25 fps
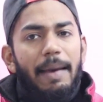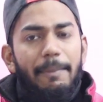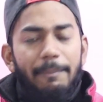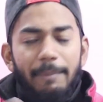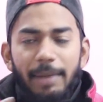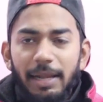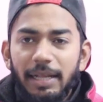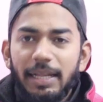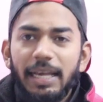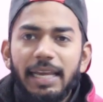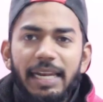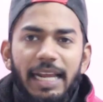
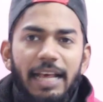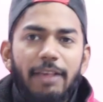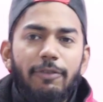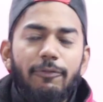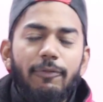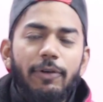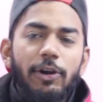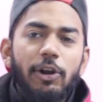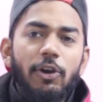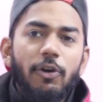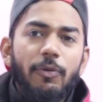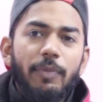मिलके
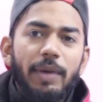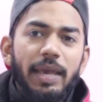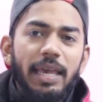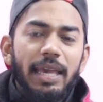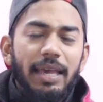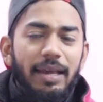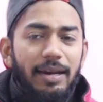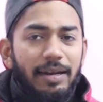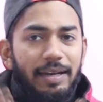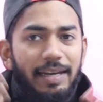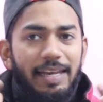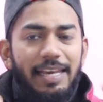नेक्स्ट वीडियो
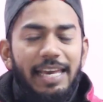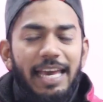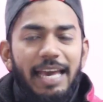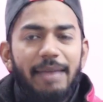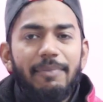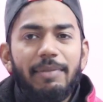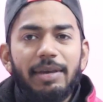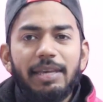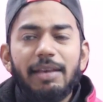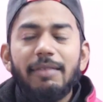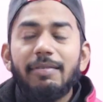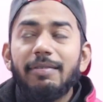में
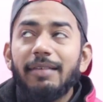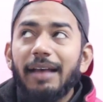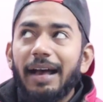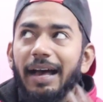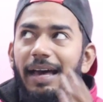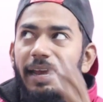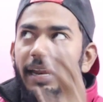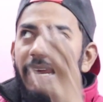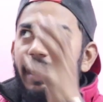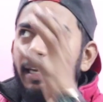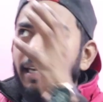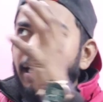टीएमए के
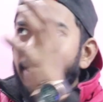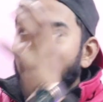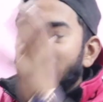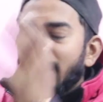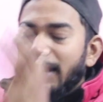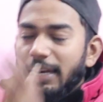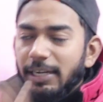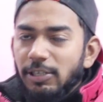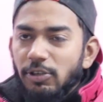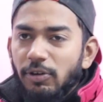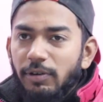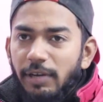सारे इतने
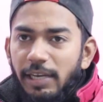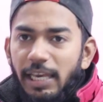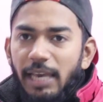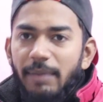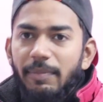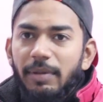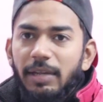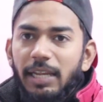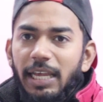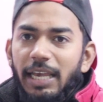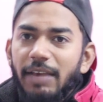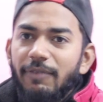सारे जो
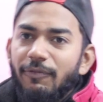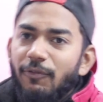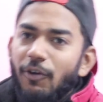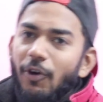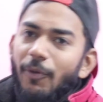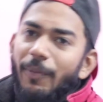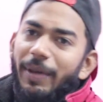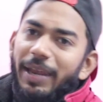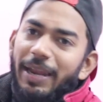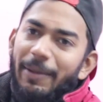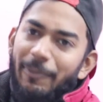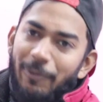टीएमए थे
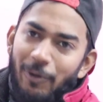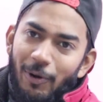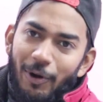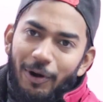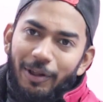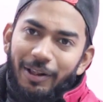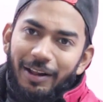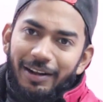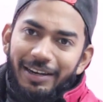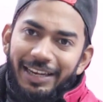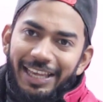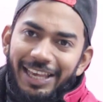वो मैंने
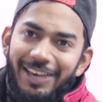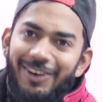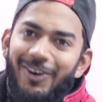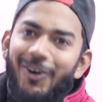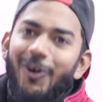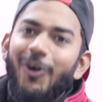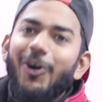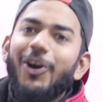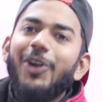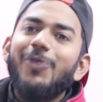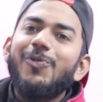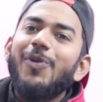अपलोड कर दिए
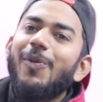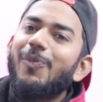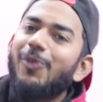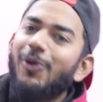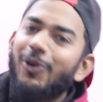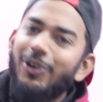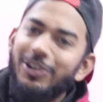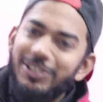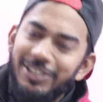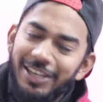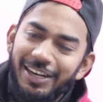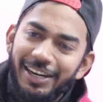और भी
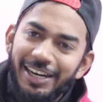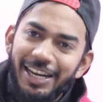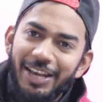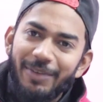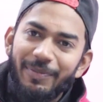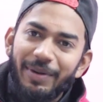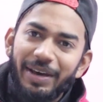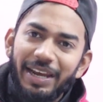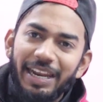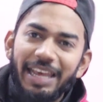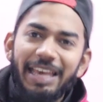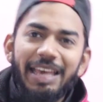अपलोड चल रहे
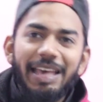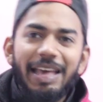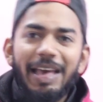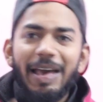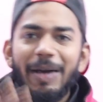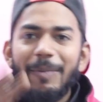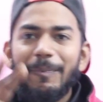हमारे